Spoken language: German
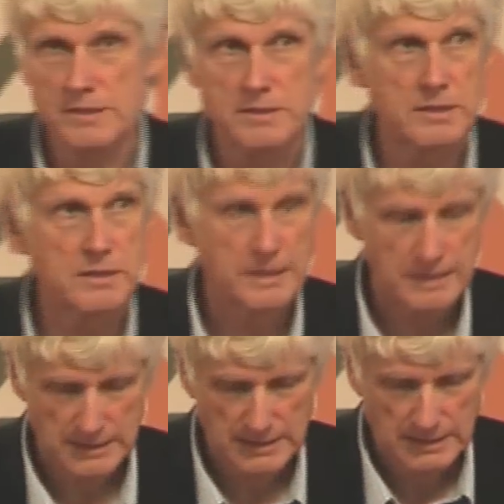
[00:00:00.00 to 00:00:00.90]
wissen Sie.
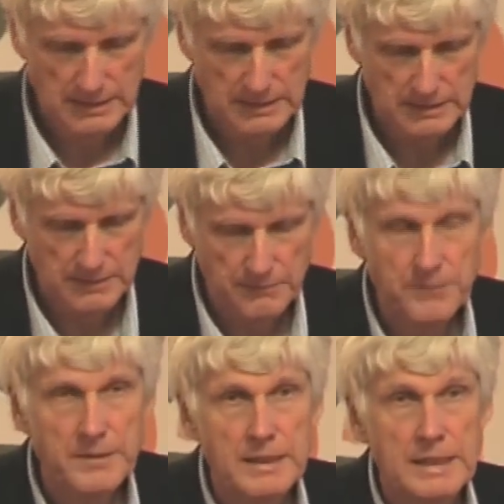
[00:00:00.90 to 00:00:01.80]
Ähm,
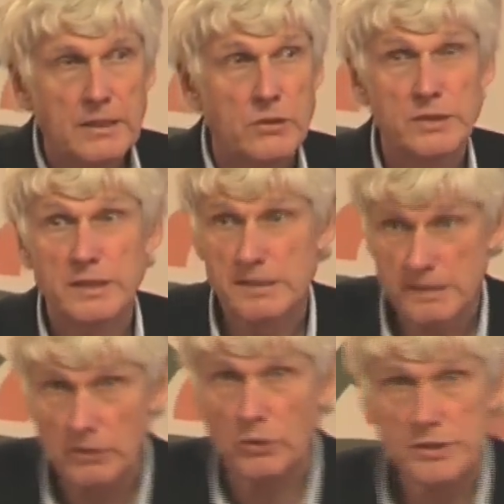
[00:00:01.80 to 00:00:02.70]
und dass
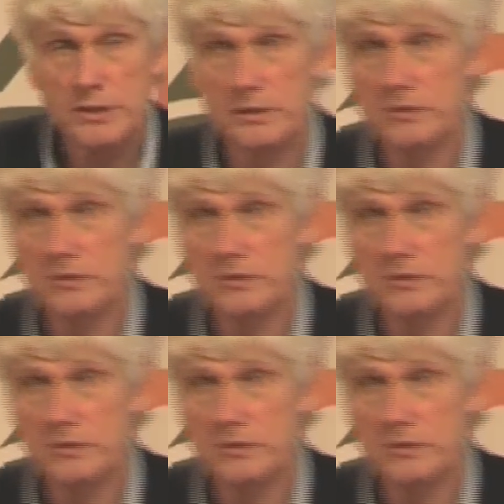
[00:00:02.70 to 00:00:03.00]
der große